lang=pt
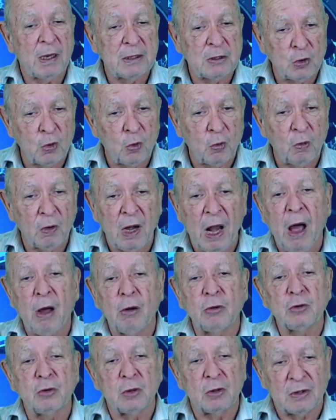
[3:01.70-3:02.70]
de um
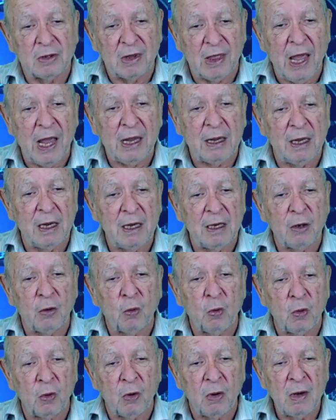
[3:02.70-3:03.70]
laudo
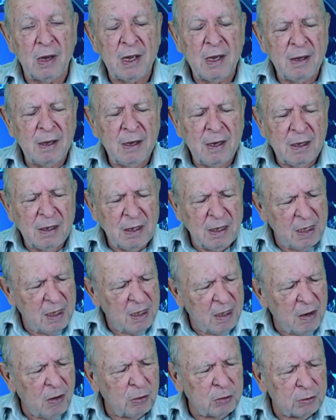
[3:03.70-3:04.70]
técnico que
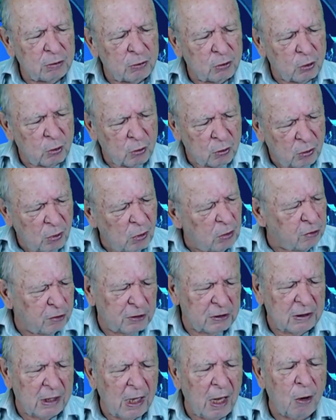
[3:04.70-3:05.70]
eu
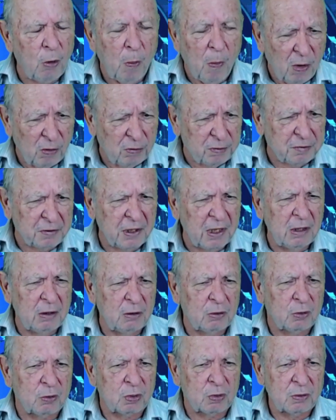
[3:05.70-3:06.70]
considero mal
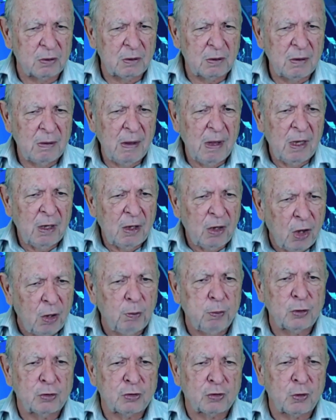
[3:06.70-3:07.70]
feito que
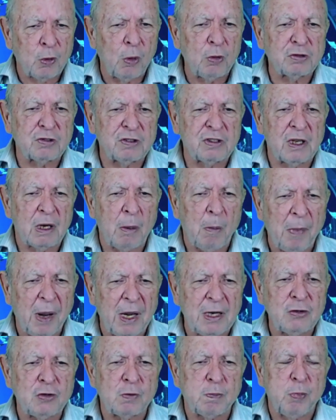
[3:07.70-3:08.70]
buscou ser
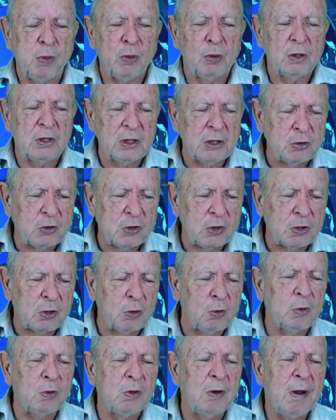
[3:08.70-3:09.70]
mais
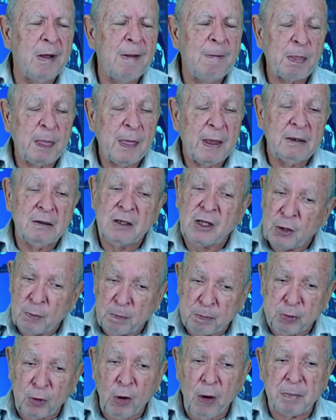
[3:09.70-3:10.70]
político que
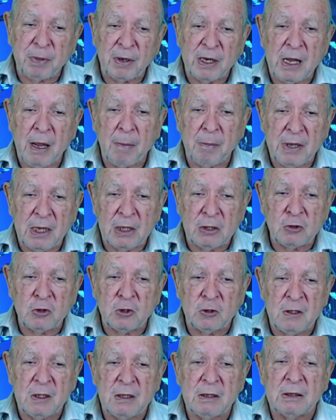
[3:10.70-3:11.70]
propriamente
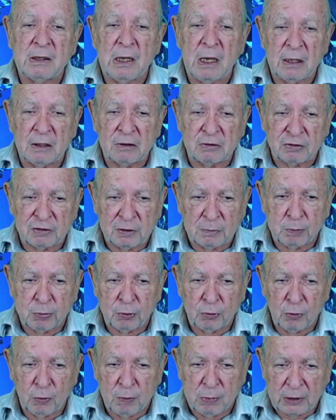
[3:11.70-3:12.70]
de interesse
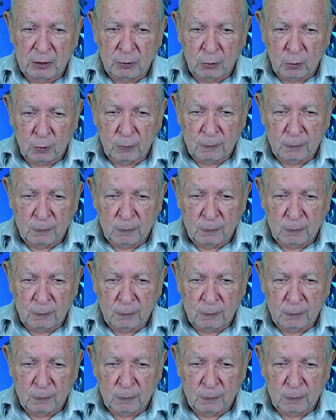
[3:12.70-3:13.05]
público.